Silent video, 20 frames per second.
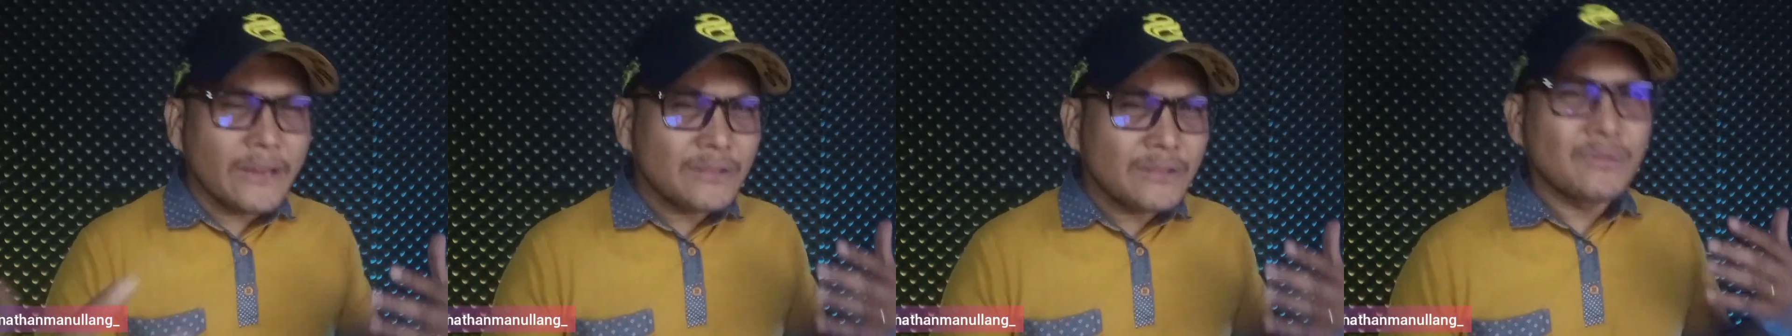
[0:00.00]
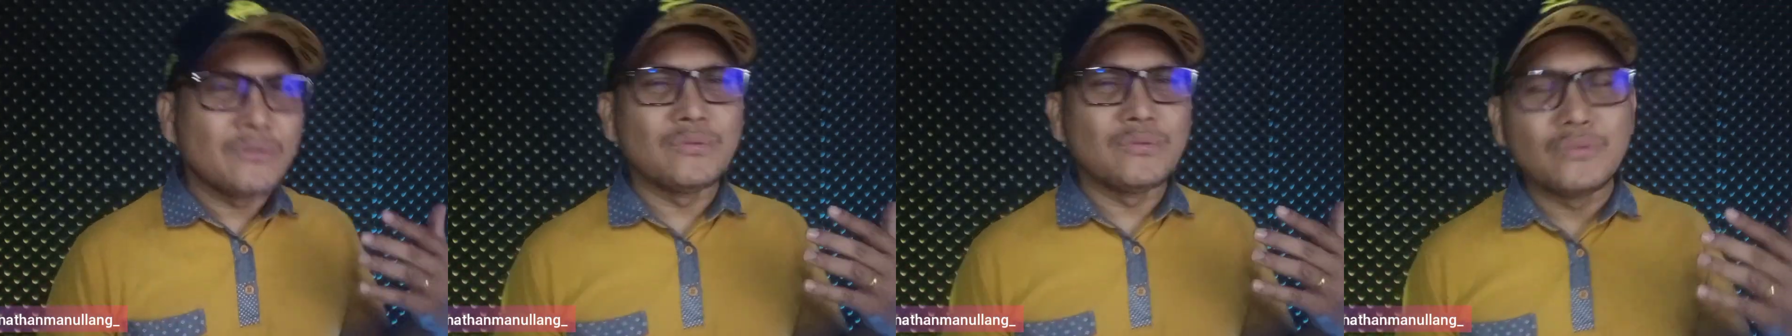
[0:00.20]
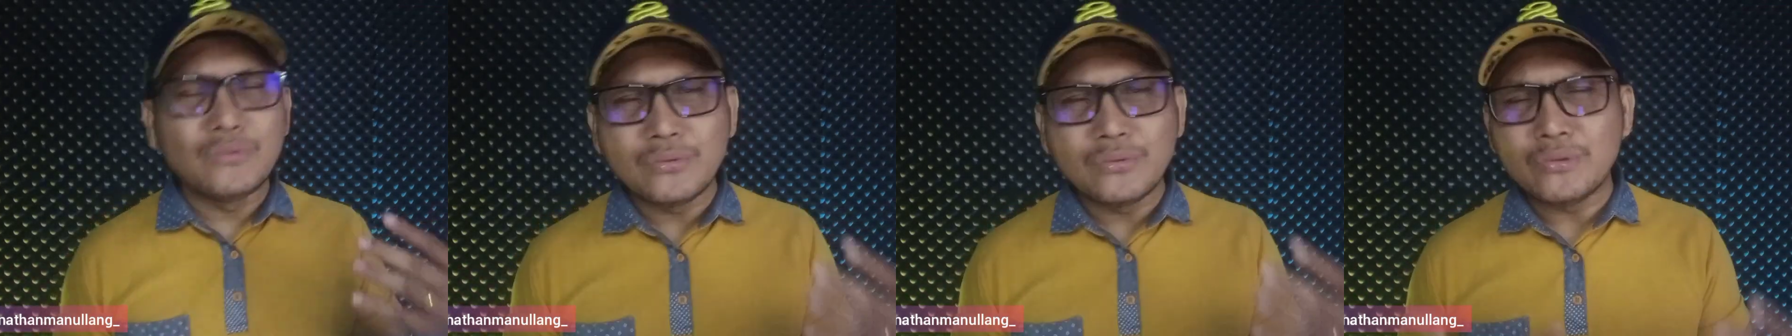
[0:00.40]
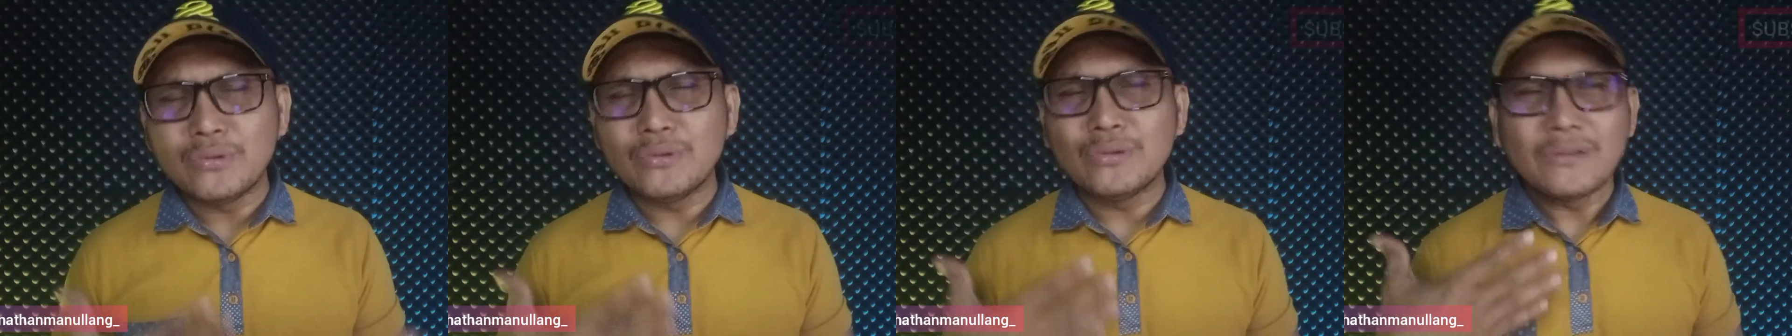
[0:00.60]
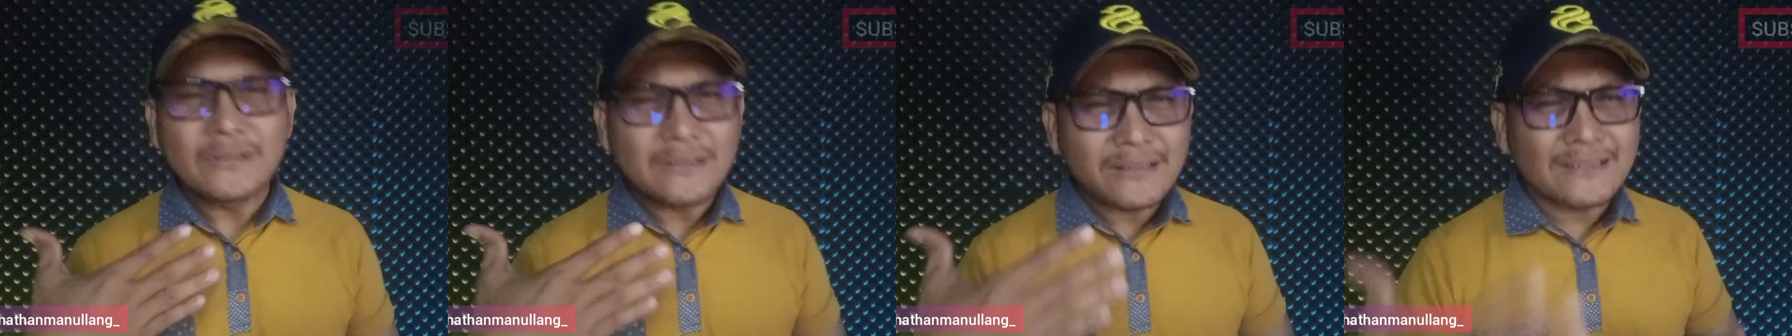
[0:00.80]
itu
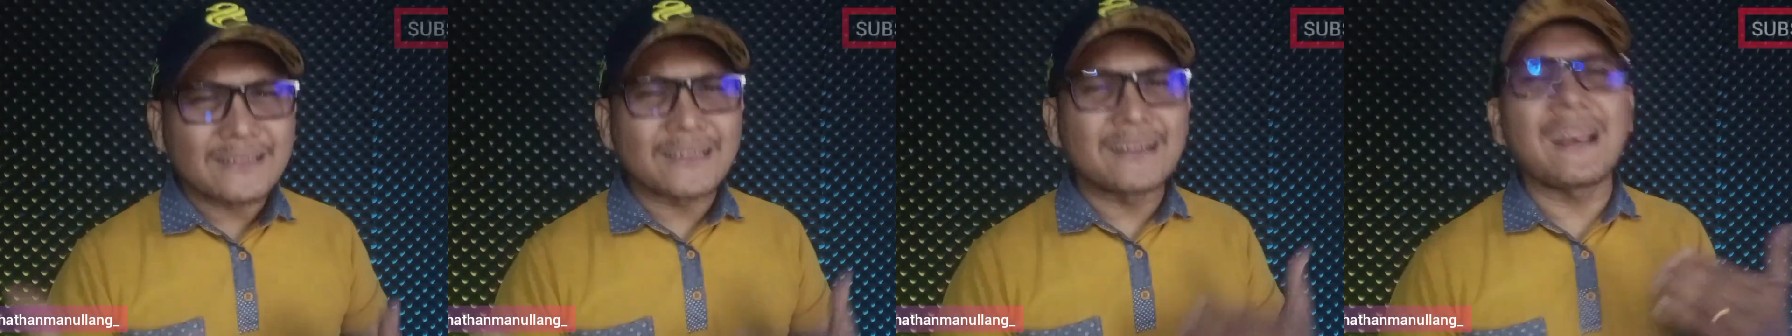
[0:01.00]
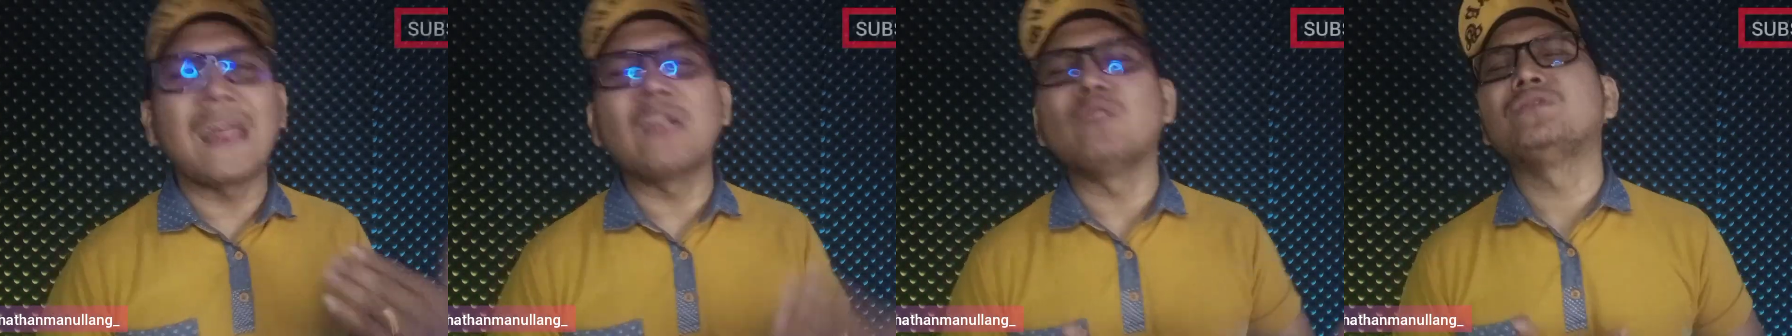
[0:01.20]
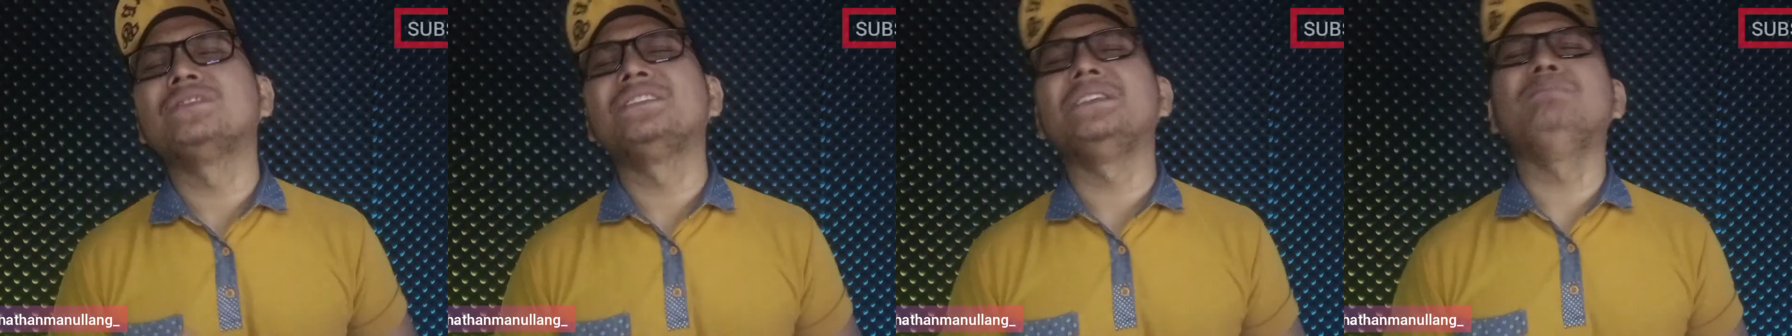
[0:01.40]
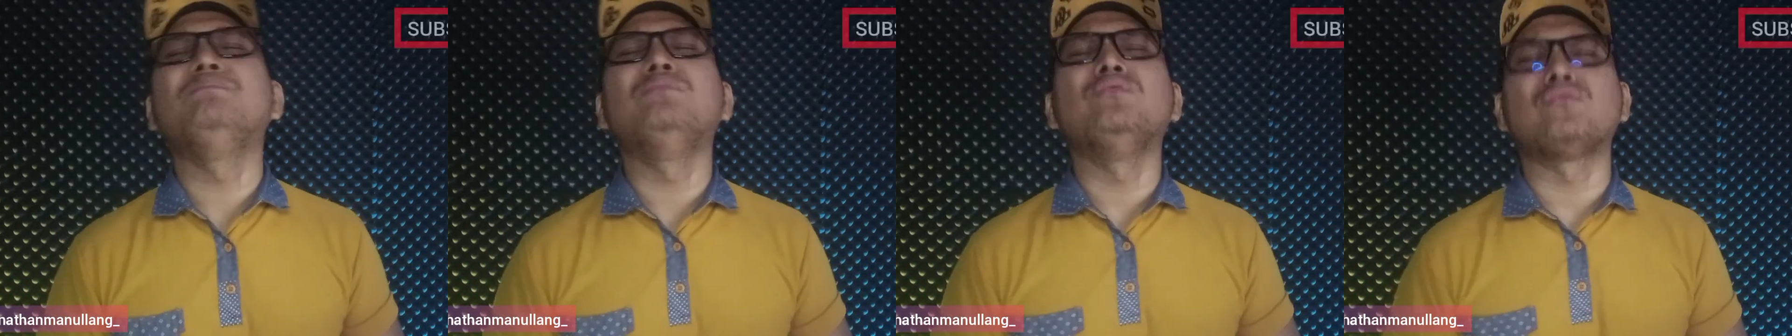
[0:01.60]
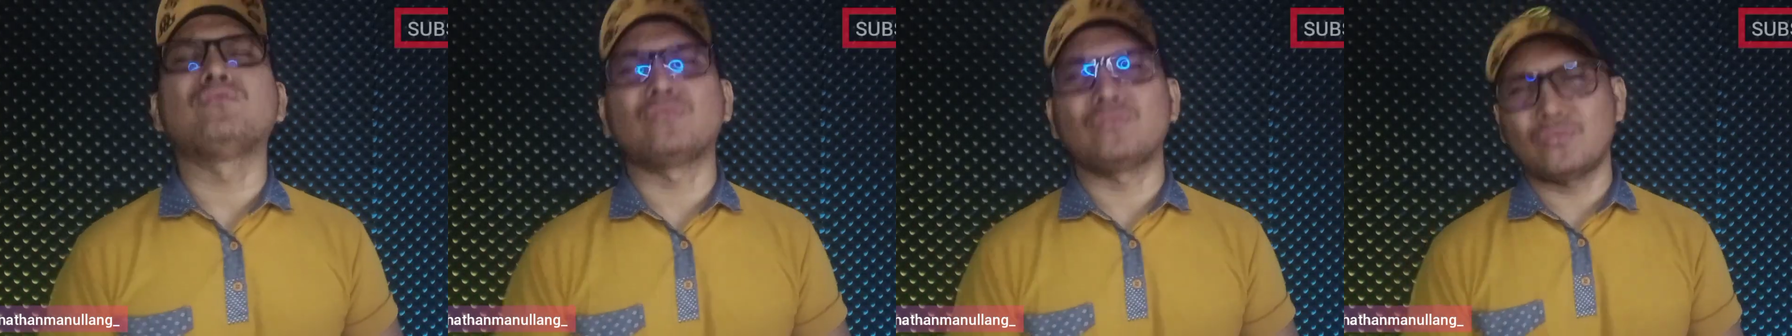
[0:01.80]
terlalu
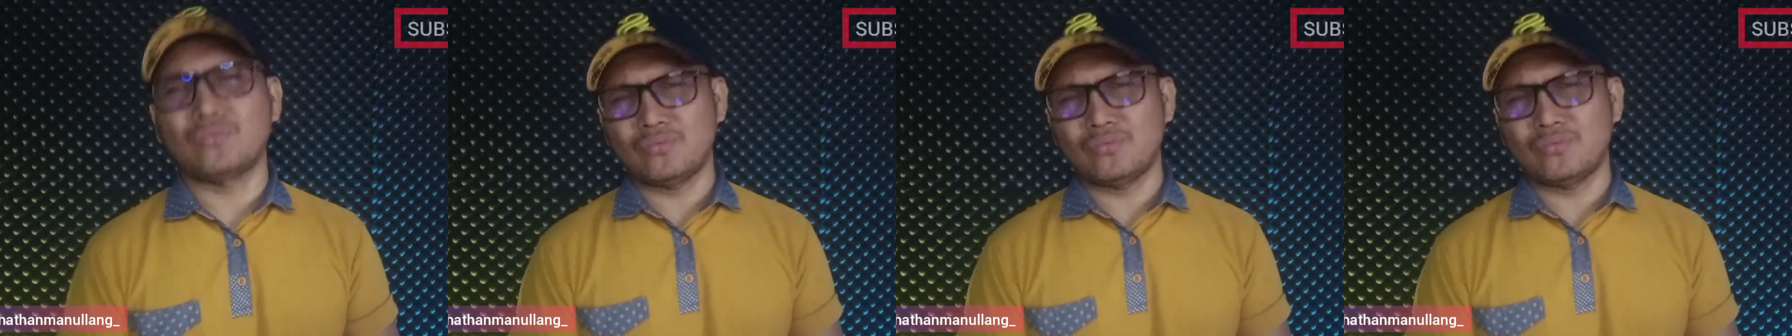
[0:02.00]
sibuk.